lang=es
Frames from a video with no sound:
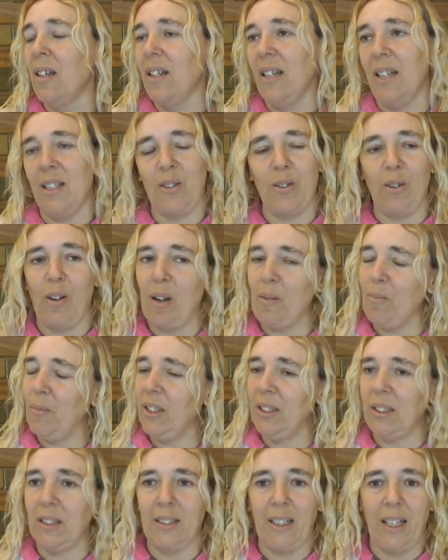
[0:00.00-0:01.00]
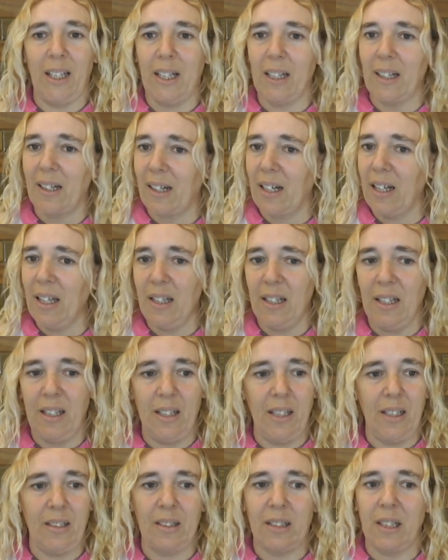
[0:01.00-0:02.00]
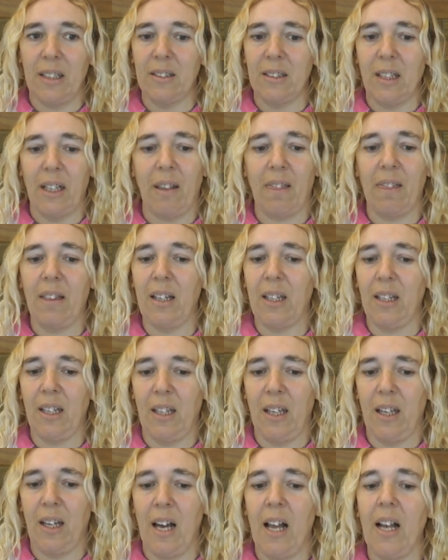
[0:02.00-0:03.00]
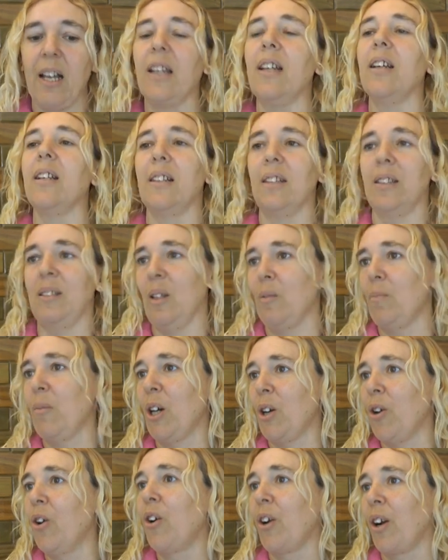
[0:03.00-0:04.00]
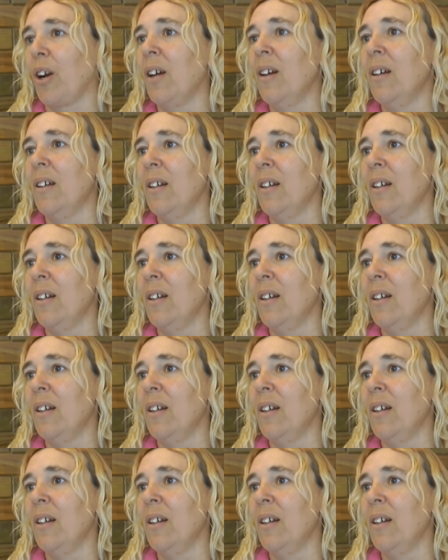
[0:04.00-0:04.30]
Es solamente tejer redes y es tratar de que alguien esté mejor,